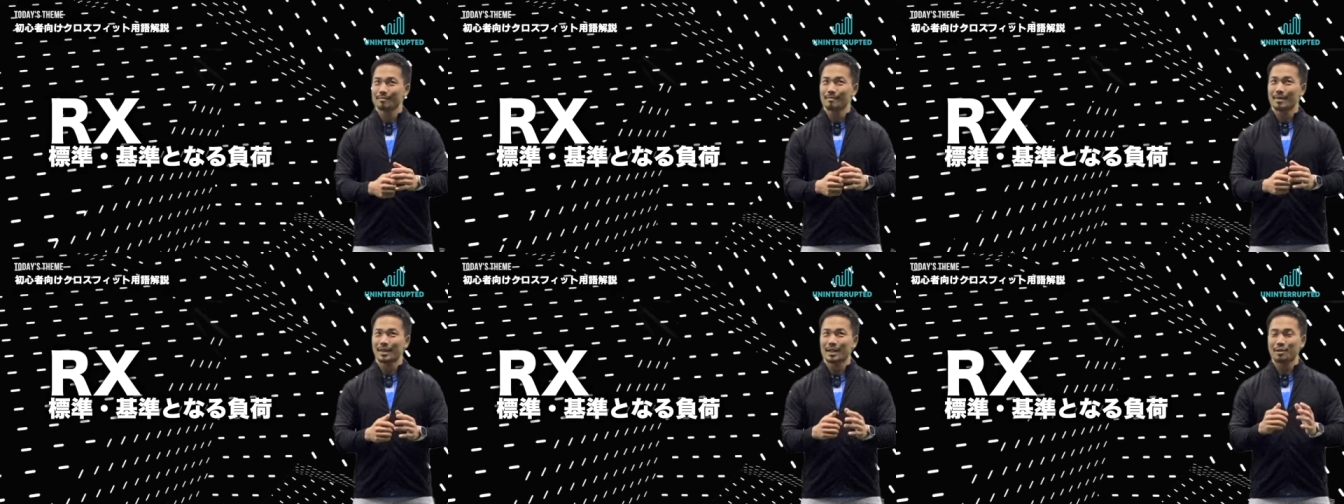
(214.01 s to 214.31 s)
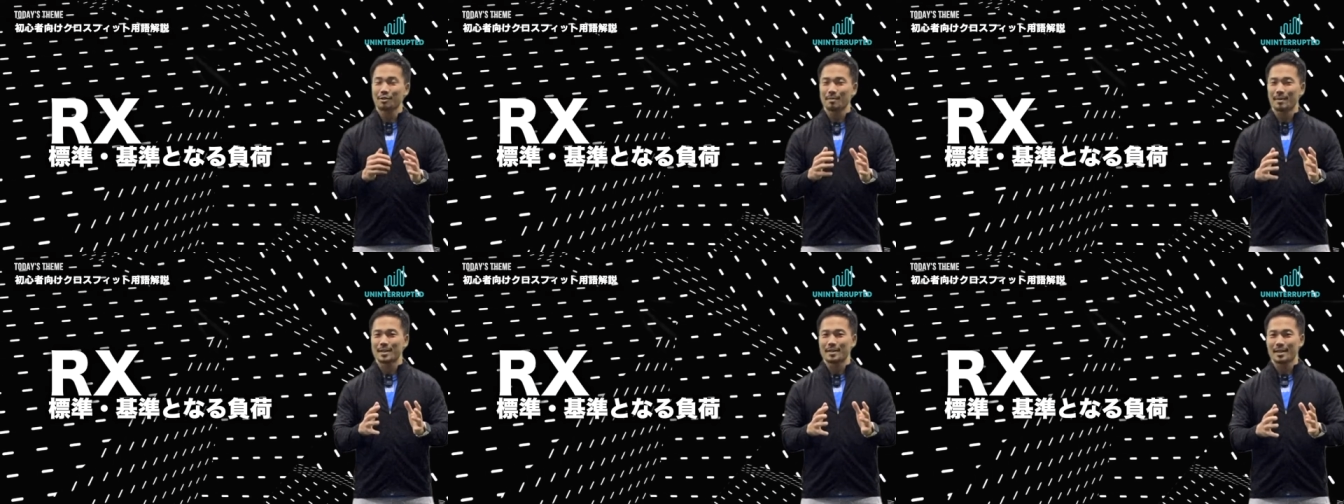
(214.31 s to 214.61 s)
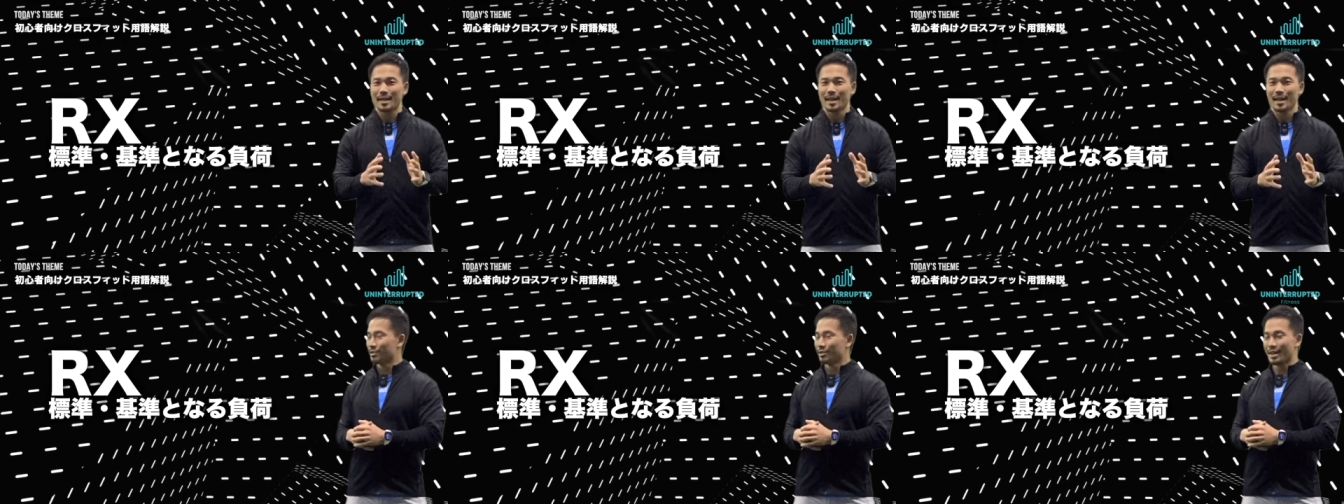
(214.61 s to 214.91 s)
まあ、例えばで
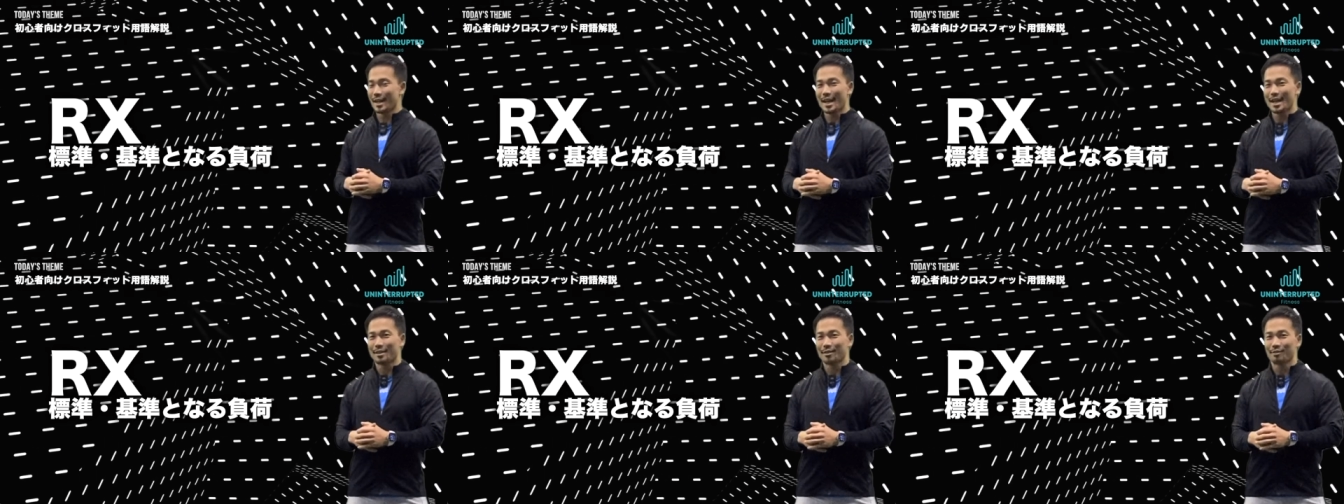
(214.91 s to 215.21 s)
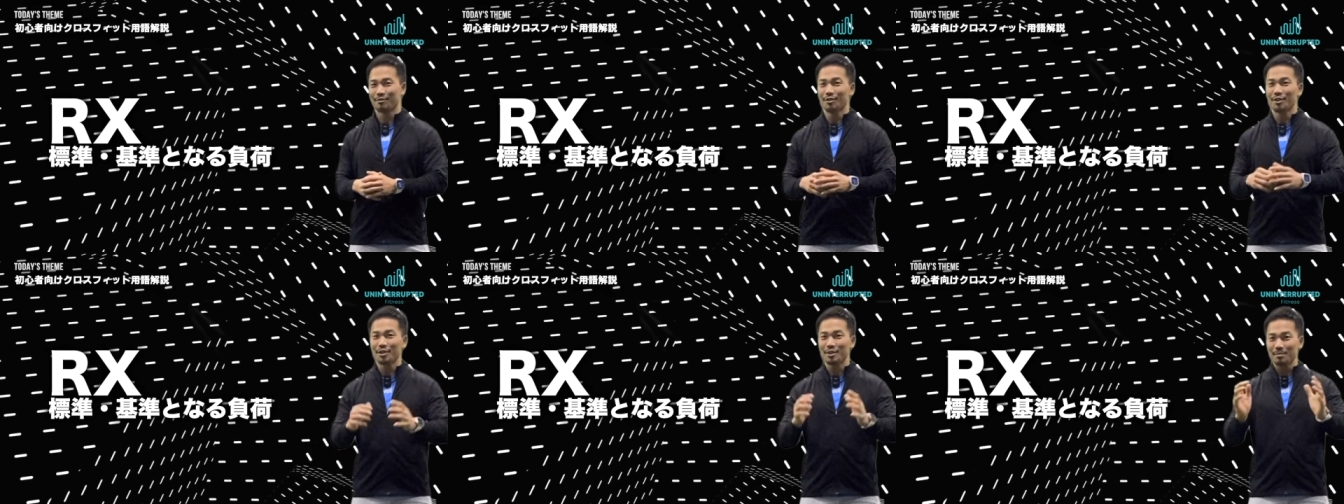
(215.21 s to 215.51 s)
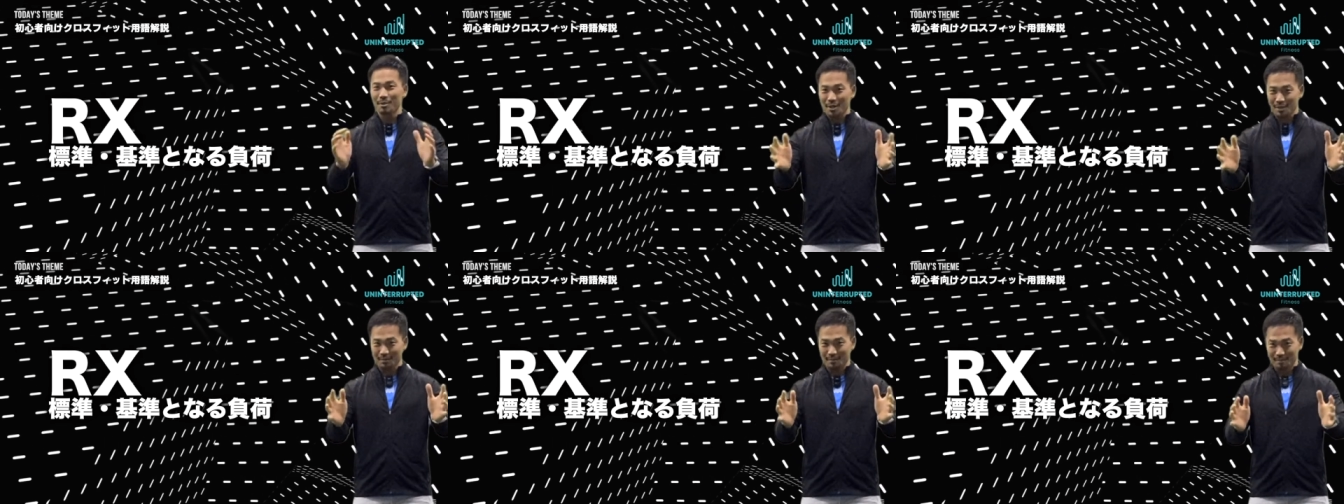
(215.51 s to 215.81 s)
すね、えーと、
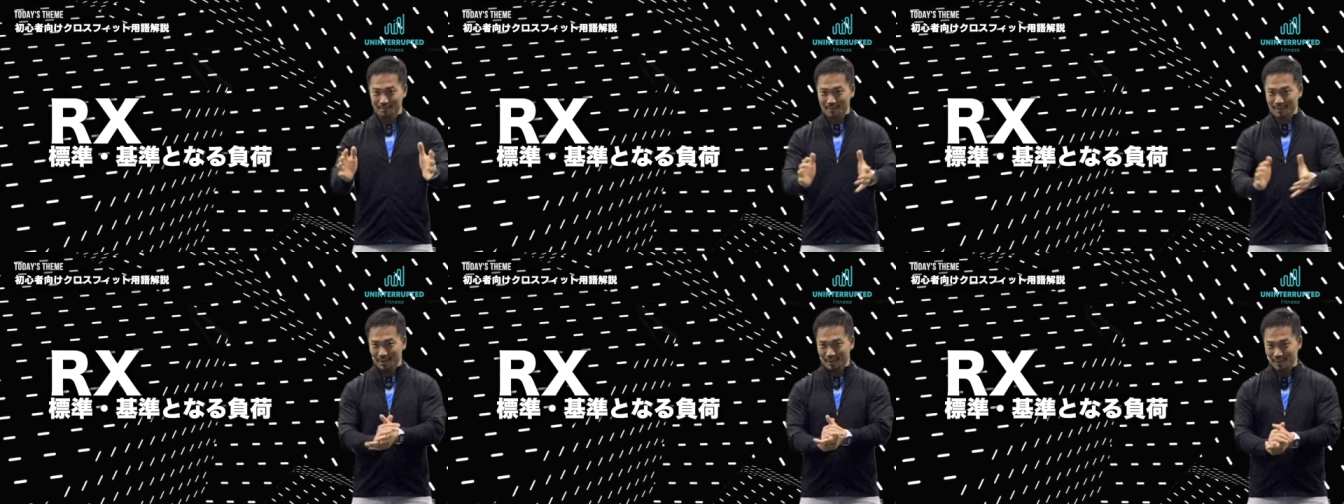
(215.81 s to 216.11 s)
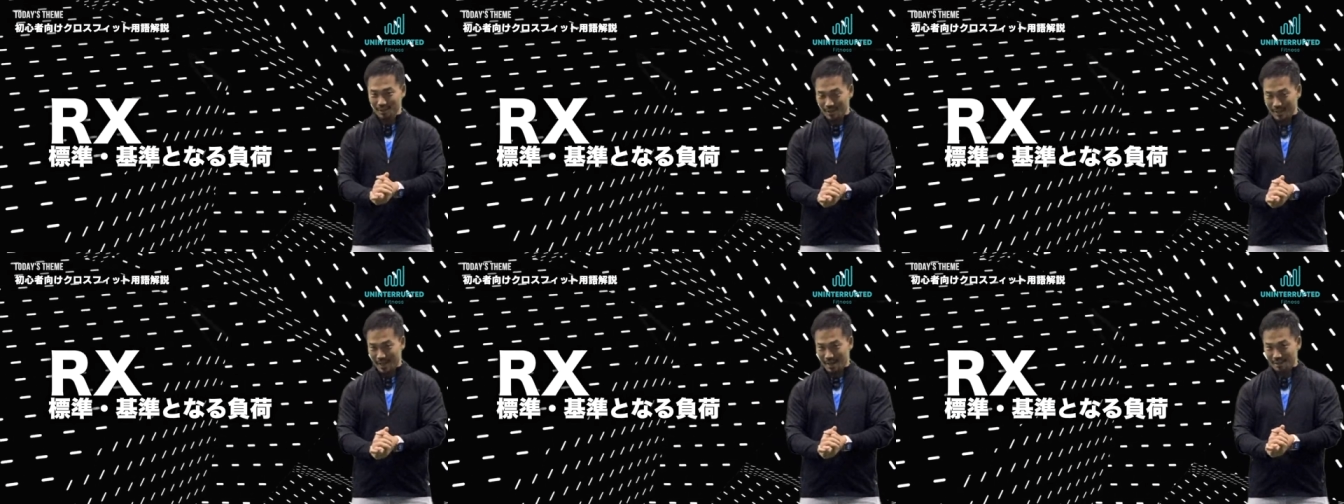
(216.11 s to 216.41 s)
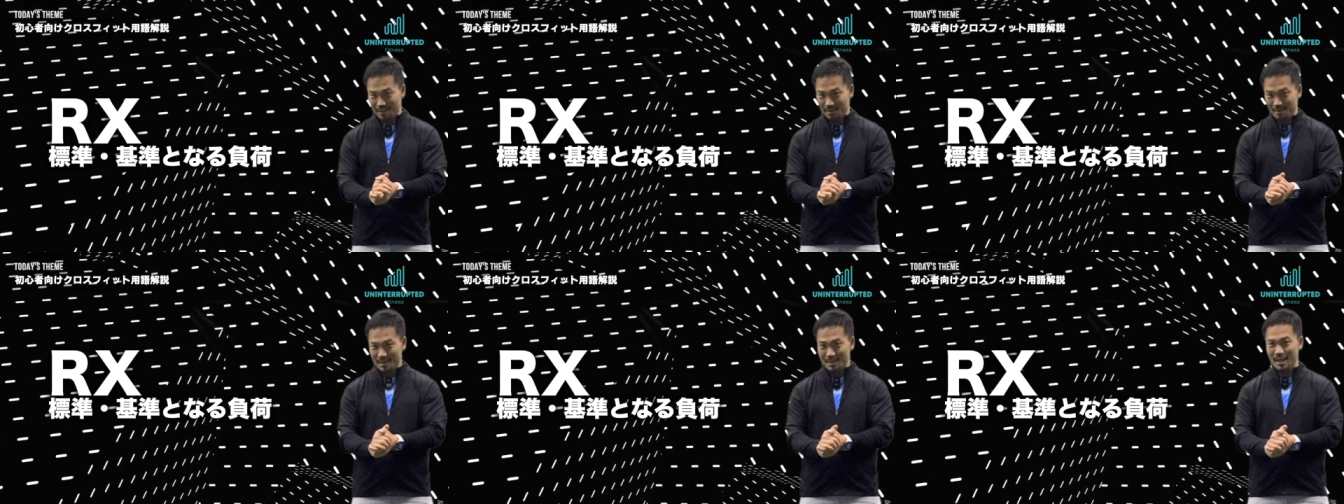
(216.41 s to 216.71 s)
ウォールボールっていう動作
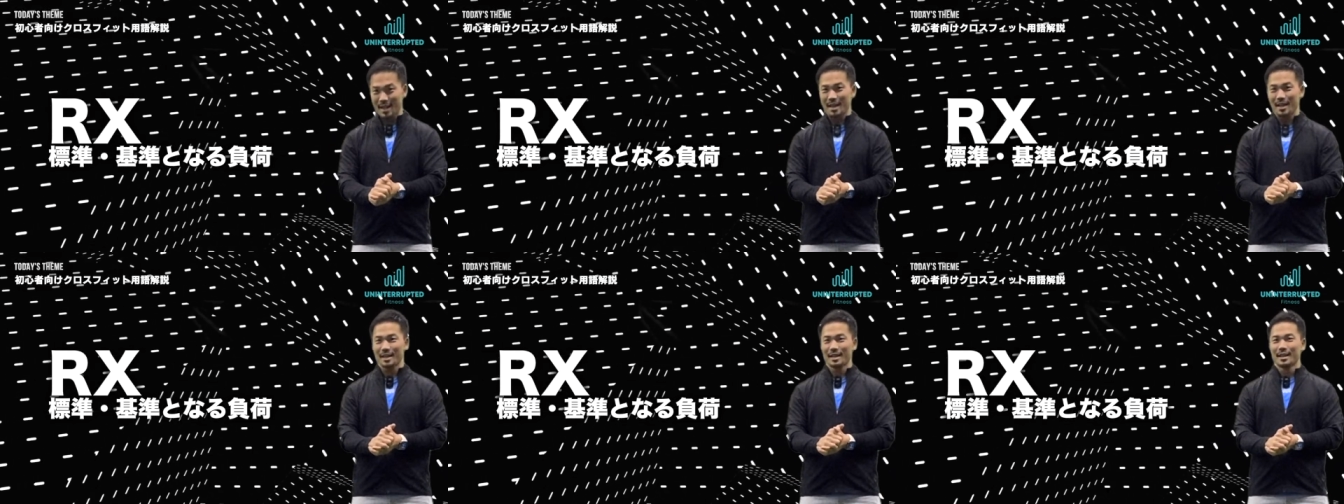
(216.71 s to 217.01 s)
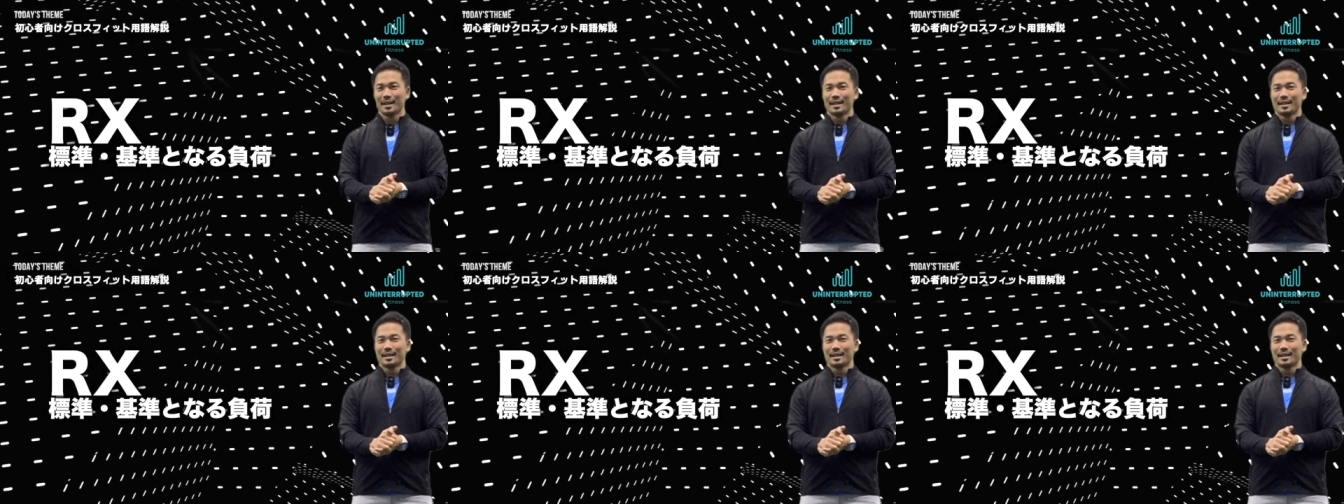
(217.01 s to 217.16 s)
だとしますね